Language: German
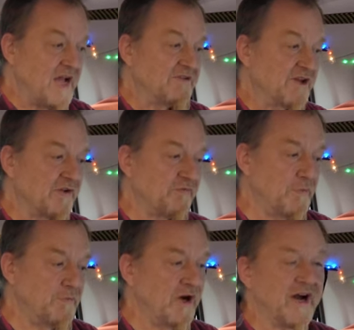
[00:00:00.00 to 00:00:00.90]
das
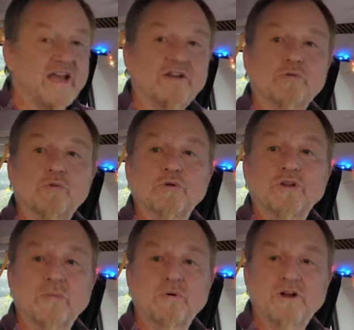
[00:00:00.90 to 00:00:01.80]
vom Direktor und
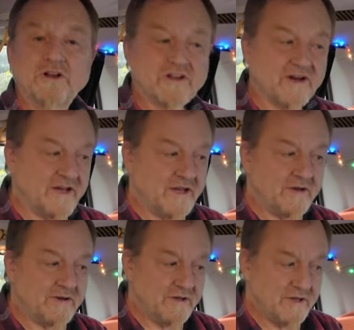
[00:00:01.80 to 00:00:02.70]
der Polizei
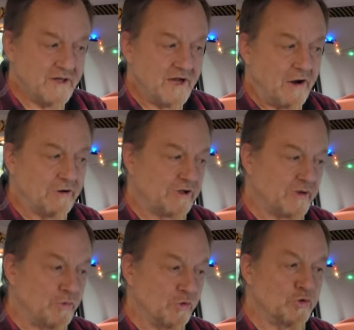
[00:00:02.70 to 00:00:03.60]
aus
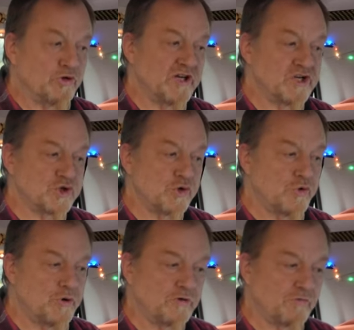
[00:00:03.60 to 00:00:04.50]
dem Unterricht
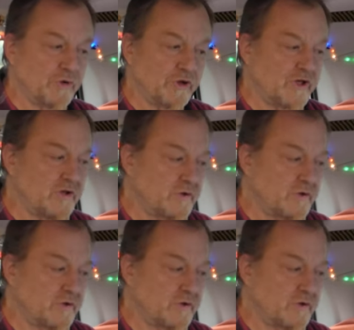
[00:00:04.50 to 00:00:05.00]
geholt wurde